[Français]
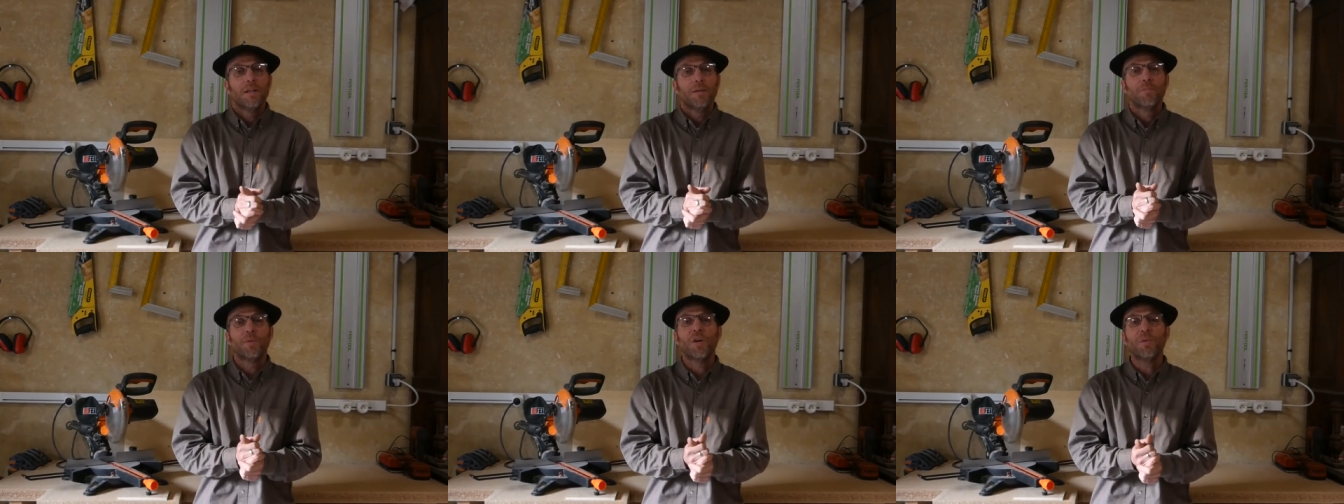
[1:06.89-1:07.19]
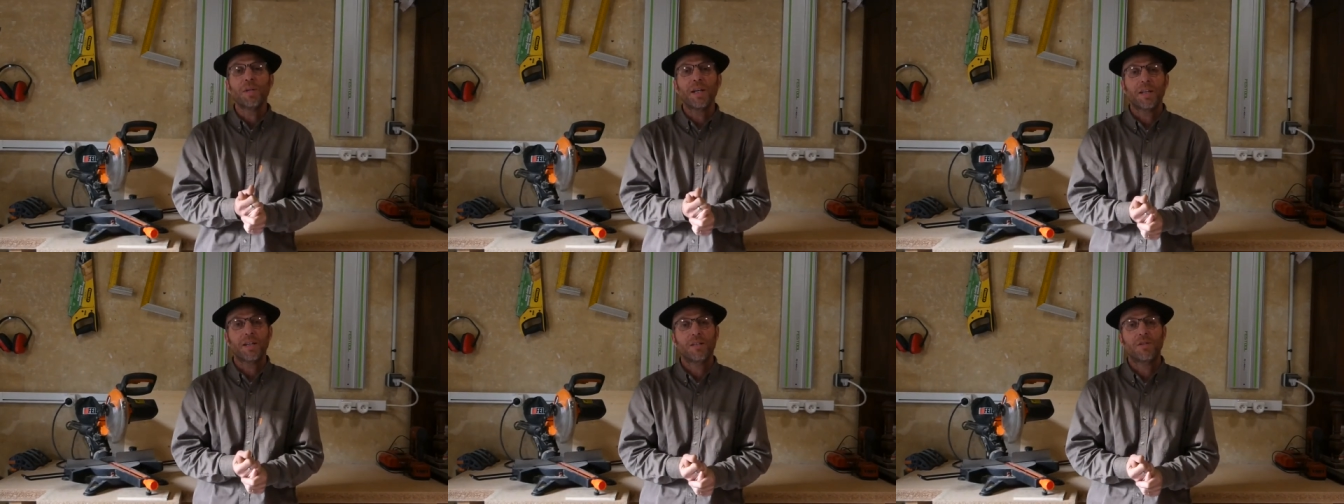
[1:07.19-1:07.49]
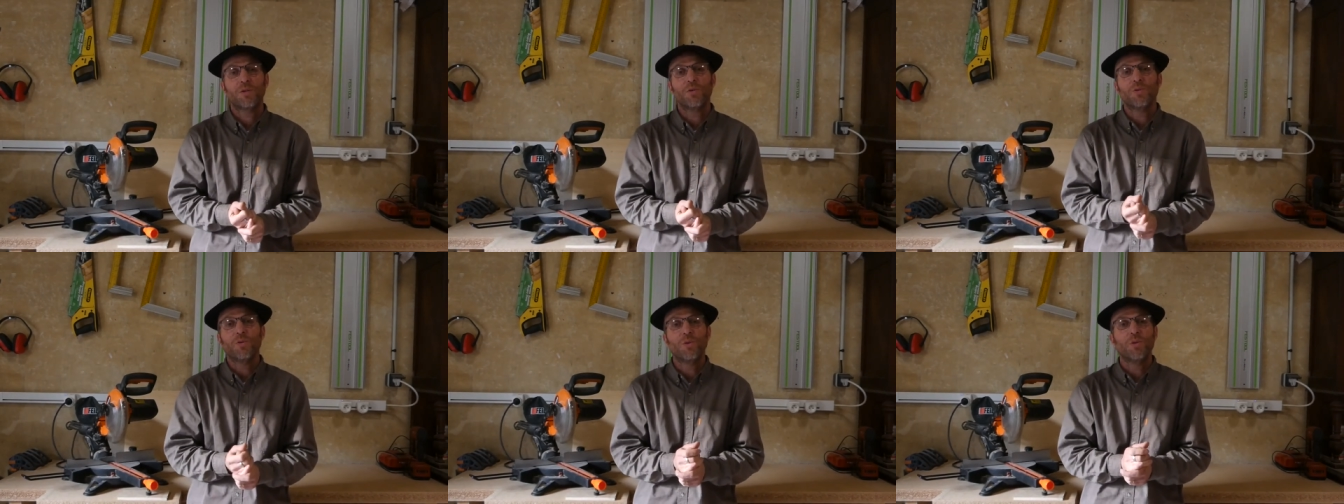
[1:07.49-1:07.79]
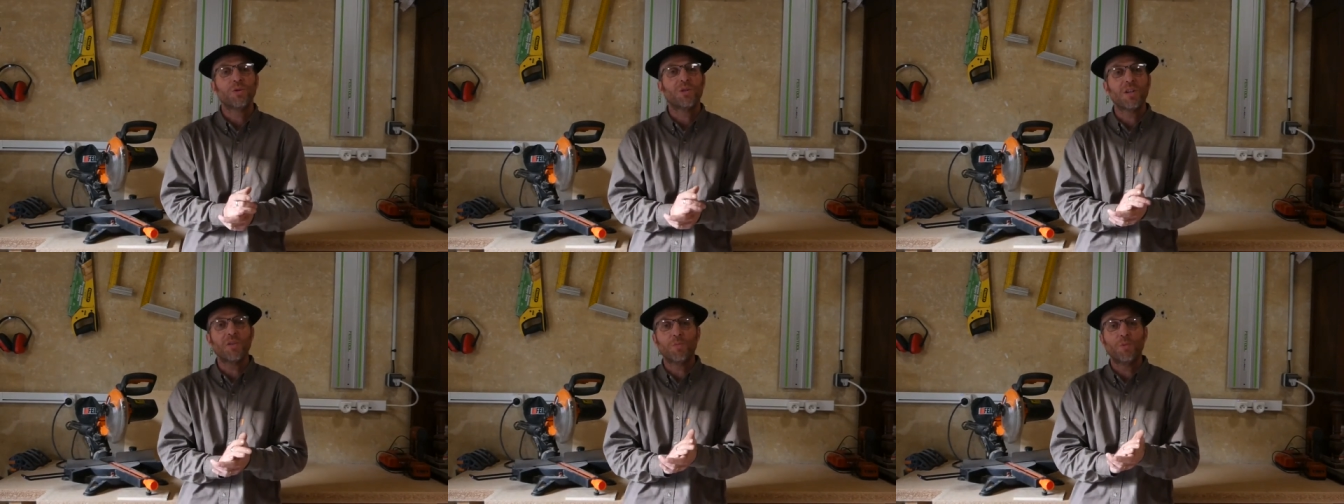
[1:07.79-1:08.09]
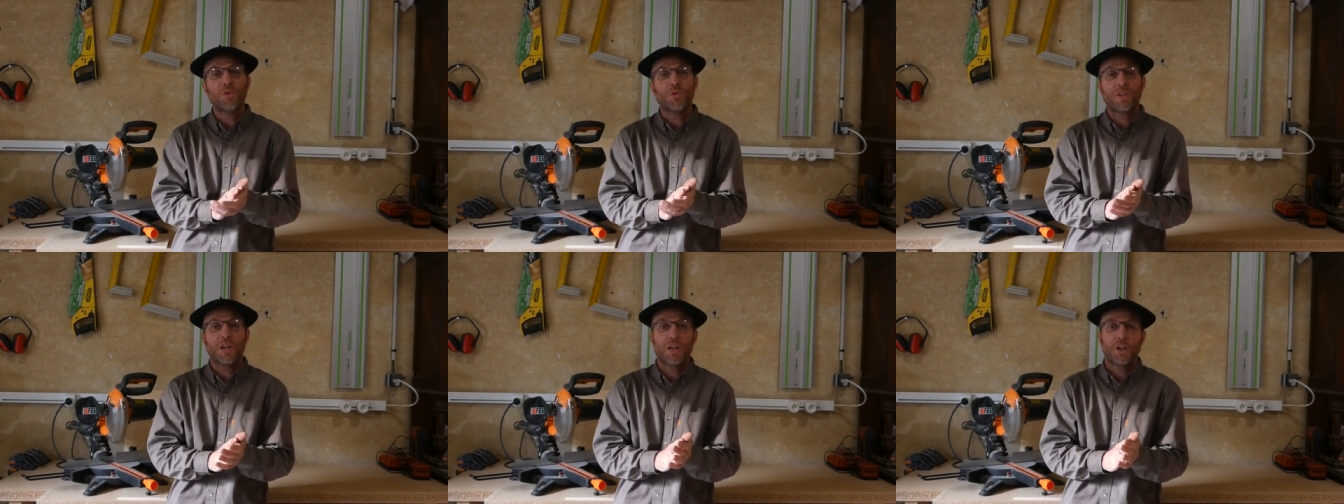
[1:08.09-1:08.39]
Première question, le temps de
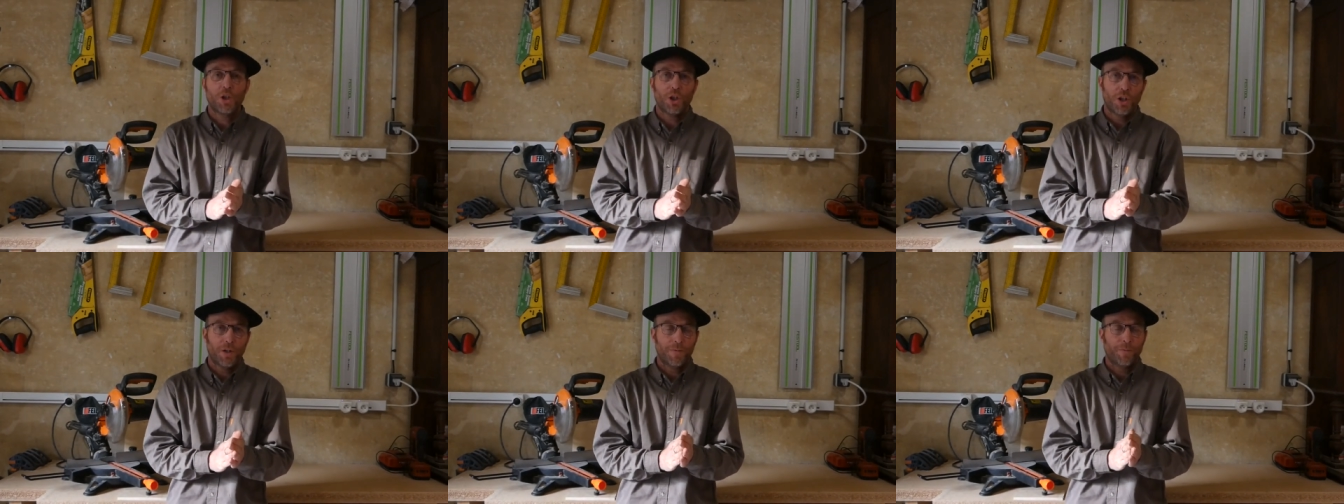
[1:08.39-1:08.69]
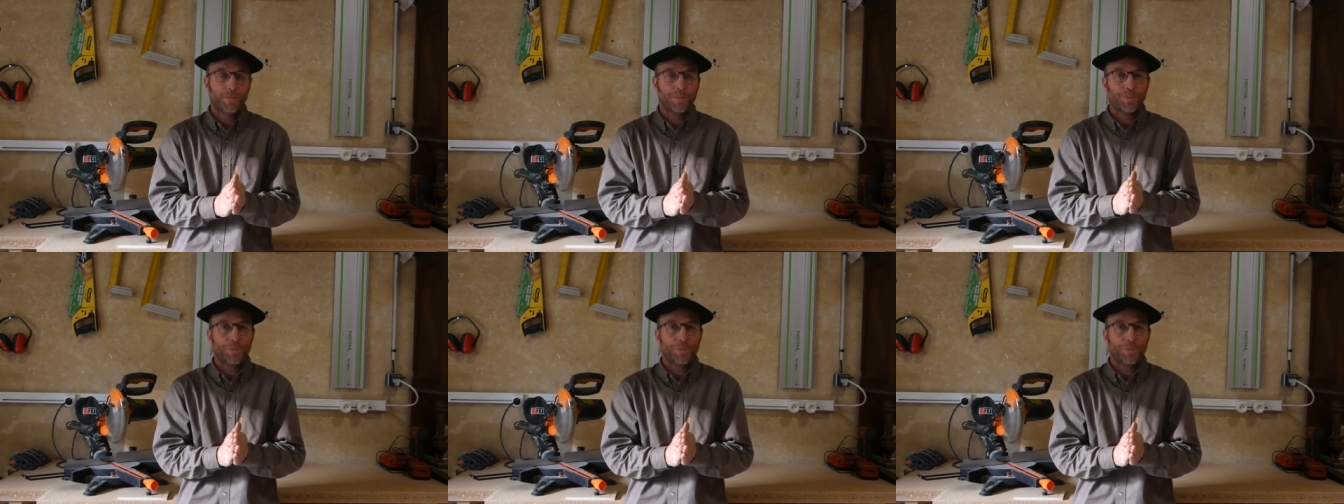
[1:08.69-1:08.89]
montage.